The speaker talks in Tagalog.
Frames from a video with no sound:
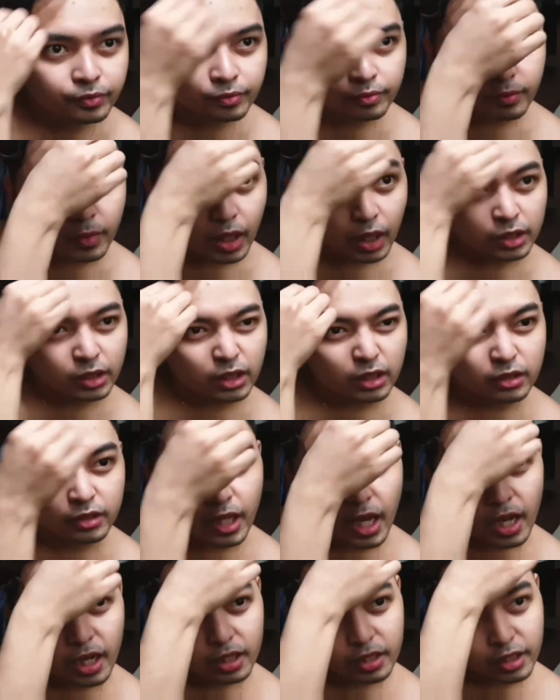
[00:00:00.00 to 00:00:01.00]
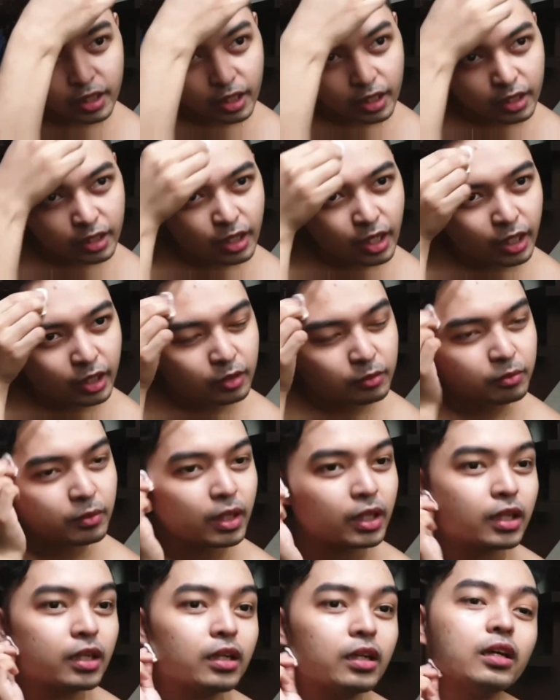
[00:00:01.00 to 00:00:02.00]
mga detalye like
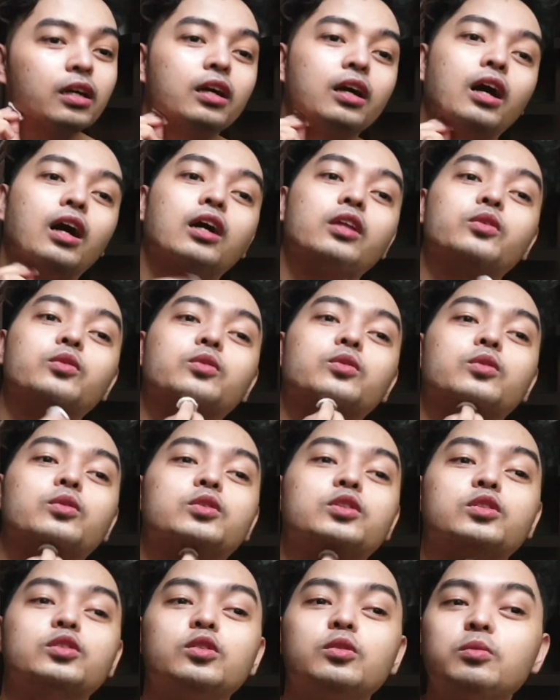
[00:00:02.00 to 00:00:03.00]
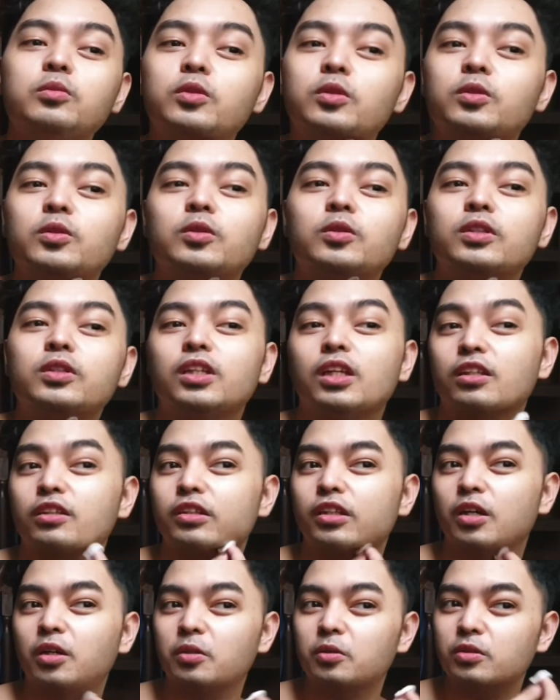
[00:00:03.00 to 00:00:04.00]
mga anong gusto mo,
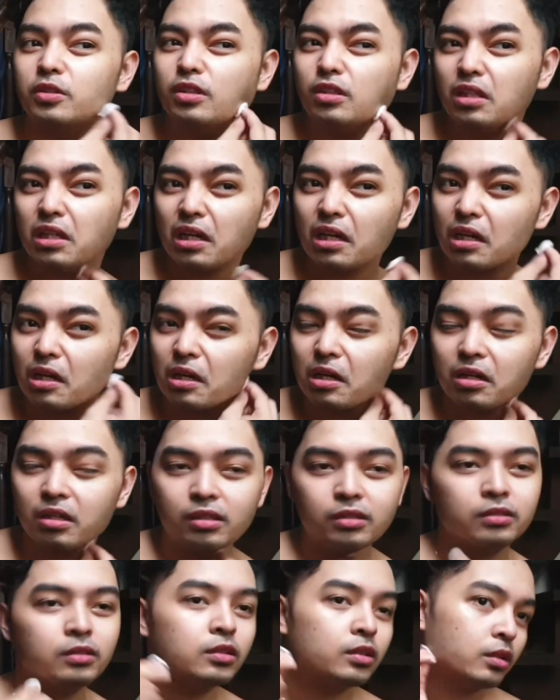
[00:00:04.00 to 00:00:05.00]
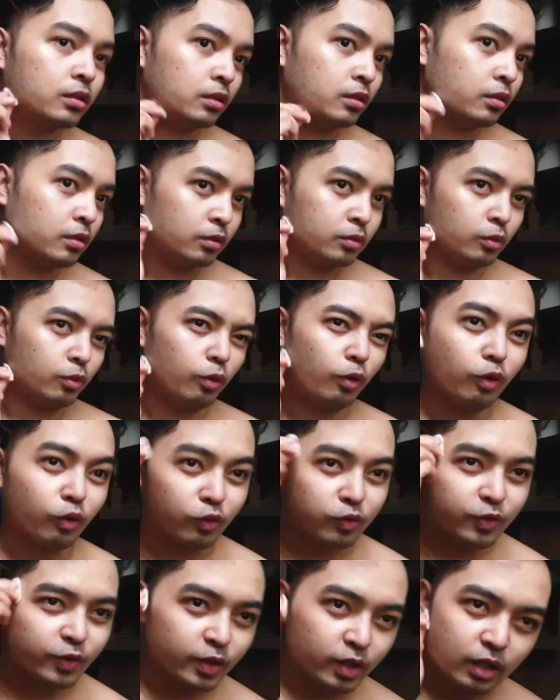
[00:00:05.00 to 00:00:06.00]
ilang taon na,
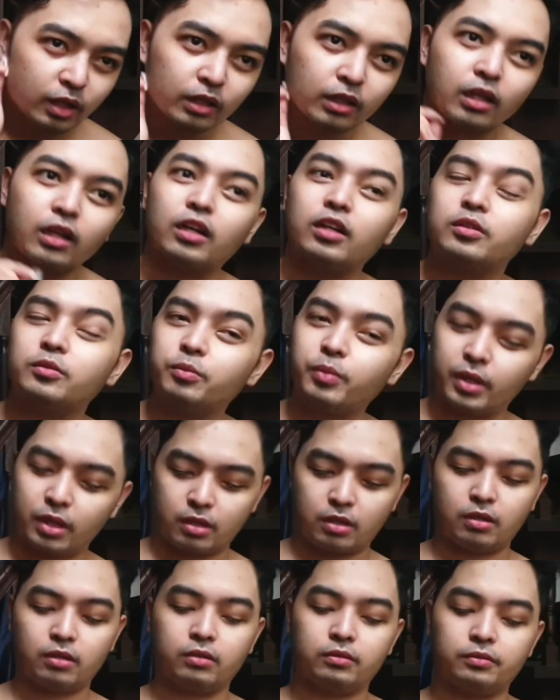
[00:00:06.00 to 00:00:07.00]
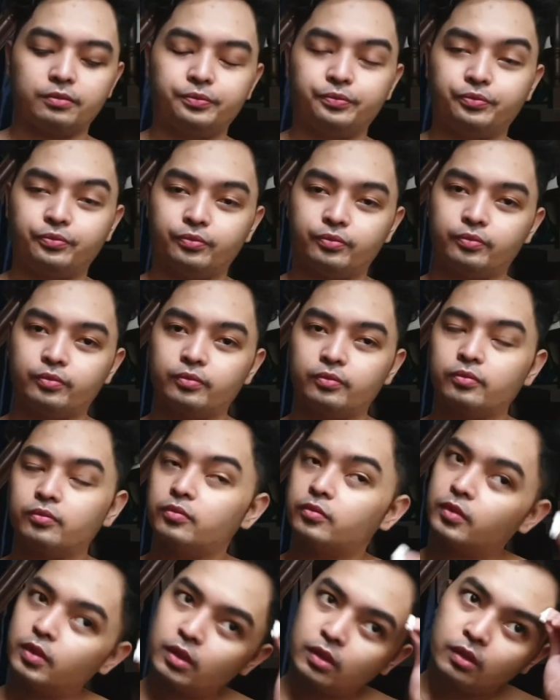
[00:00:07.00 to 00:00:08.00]
offer agad. Parang,
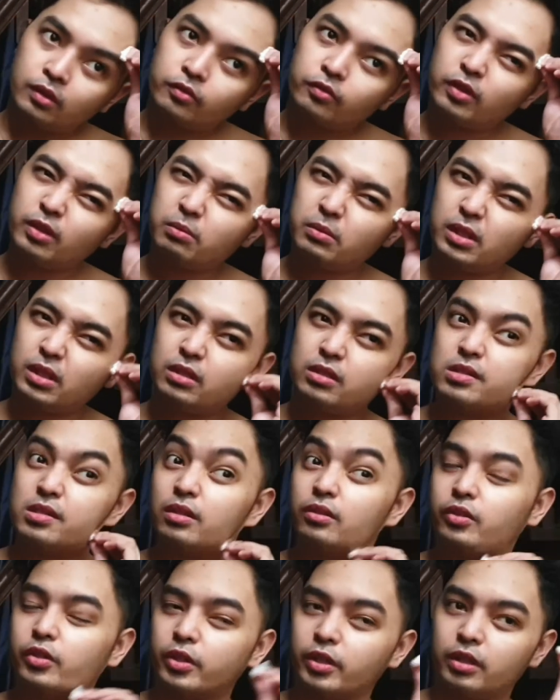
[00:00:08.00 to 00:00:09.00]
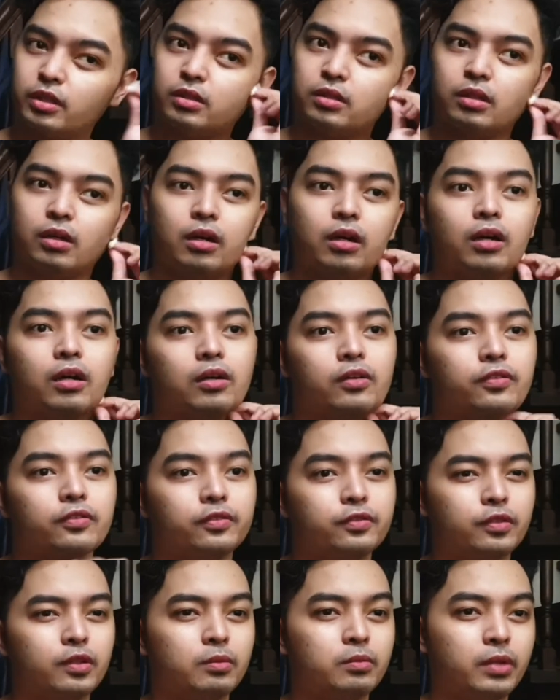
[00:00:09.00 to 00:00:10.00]
for me, it's a turn off.
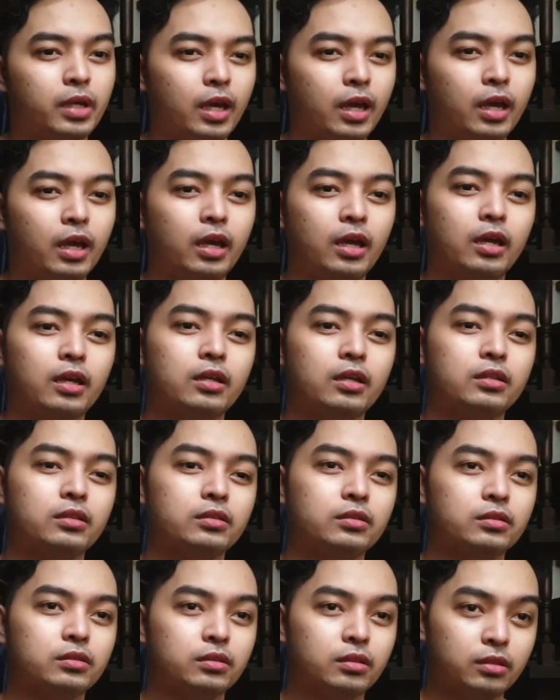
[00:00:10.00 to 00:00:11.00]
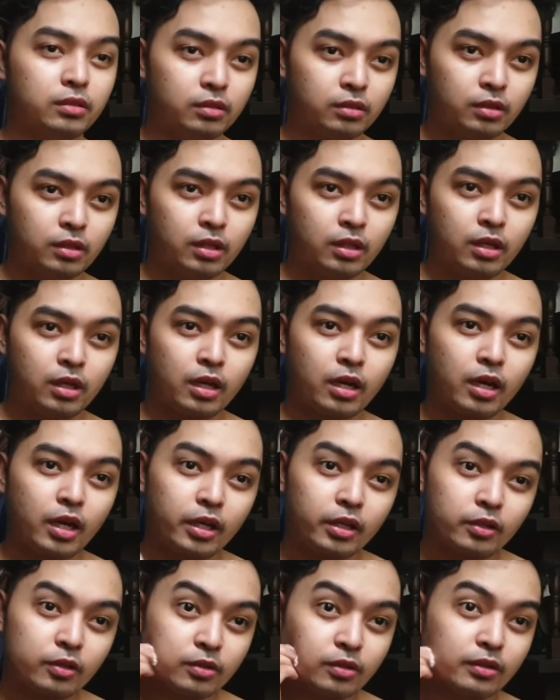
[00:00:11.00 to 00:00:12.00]
And
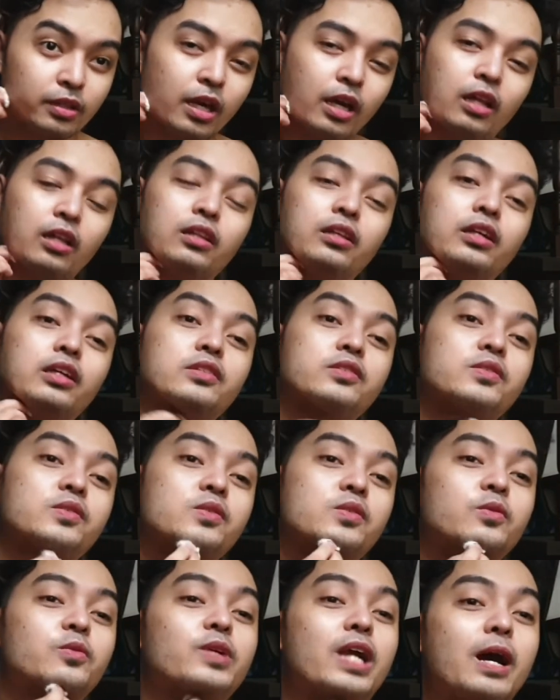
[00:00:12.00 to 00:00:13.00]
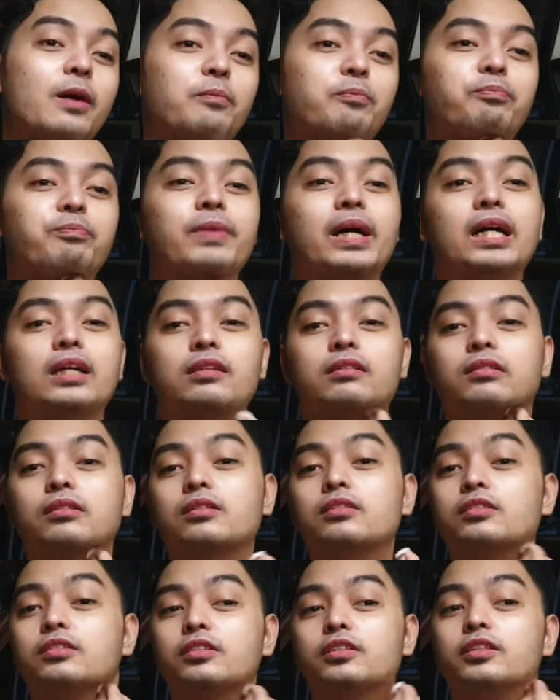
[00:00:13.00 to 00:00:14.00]
I could tell it's rampant
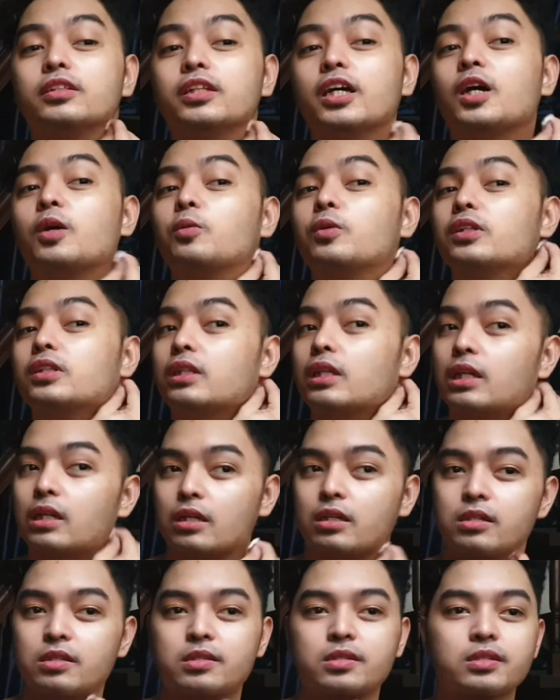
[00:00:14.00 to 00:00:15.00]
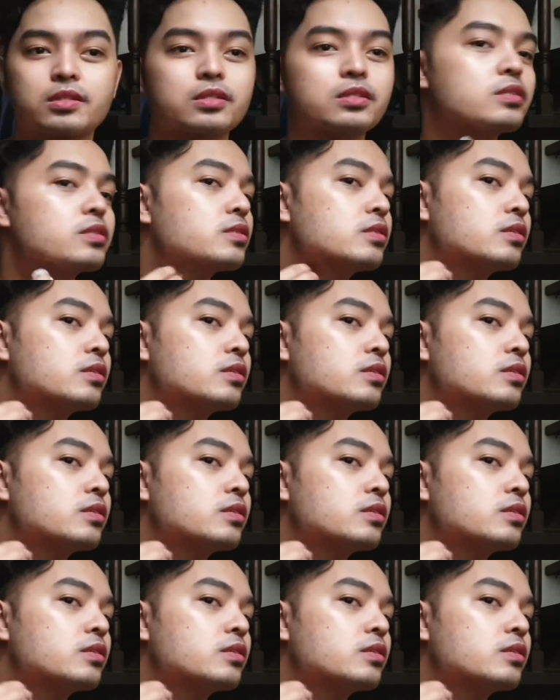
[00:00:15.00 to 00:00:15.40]
nowadays.